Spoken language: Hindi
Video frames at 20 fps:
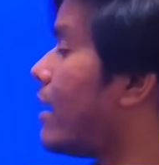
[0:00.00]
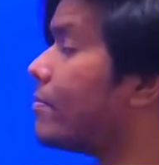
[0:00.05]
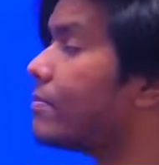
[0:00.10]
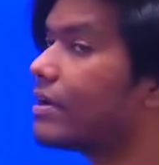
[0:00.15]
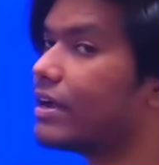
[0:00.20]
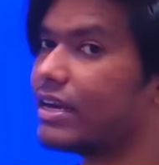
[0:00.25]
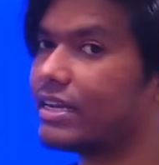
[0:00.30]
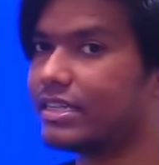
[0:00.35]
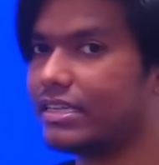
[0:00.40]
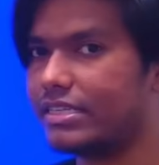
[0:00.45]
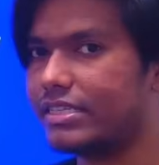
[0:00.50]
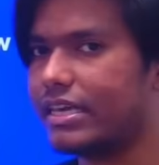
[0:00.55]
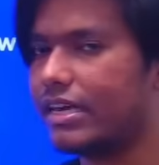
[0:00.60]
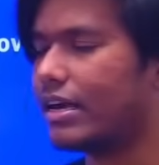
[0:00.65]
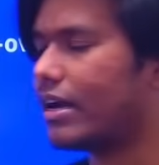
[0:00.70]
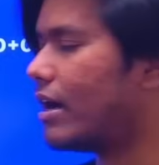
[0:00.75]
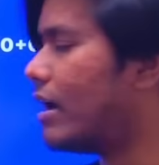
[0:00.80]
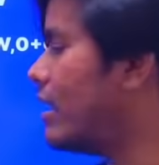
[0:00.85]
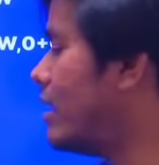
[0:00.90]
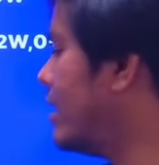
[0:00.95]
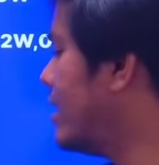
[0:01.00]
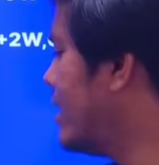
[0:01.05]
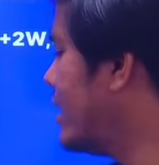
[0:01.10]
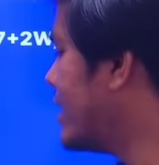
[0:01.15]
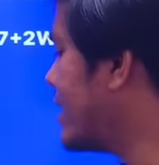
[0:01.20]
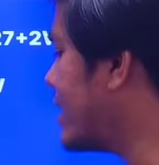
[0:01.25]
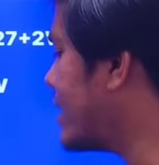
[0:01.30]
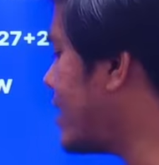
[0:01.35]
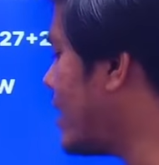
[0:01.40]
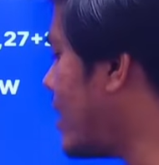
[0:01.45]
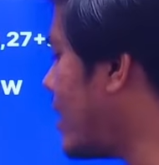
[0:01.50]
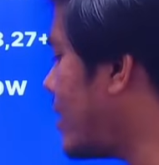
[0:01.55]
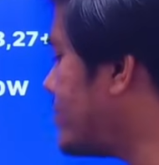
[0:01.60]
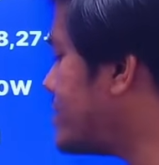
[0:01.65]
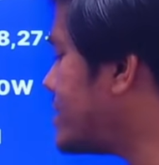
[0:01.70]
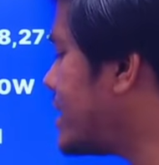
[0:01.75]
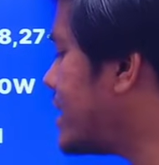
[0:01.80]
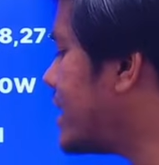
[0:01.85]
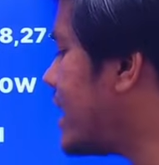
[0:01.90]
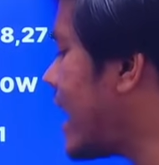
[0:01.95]
कर दीजिएगा ठीक ना अब
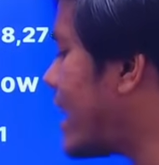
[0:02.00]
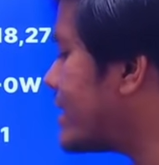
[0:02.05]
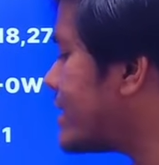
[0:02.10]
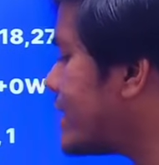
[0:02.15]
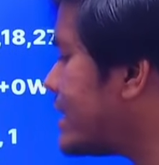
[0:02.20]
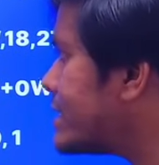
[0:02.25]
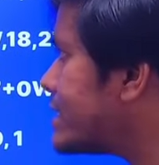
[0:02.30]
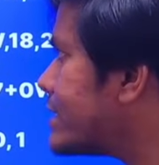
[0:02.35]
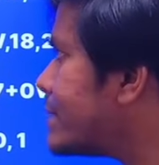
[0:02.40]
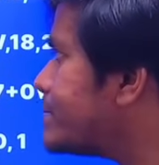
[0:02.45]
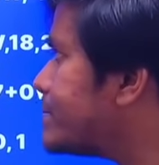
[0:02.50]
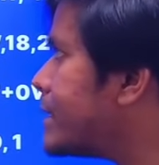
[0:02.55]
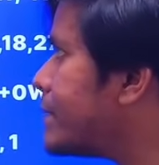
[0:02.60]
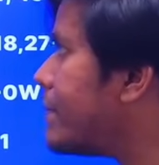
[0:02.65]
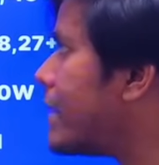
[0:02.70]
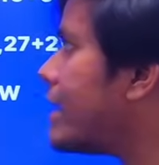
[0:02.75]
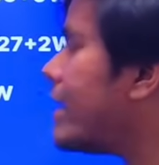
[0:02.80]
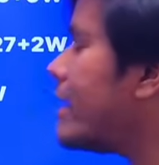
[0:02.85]
चलिए आते हैं सबसे पहले हम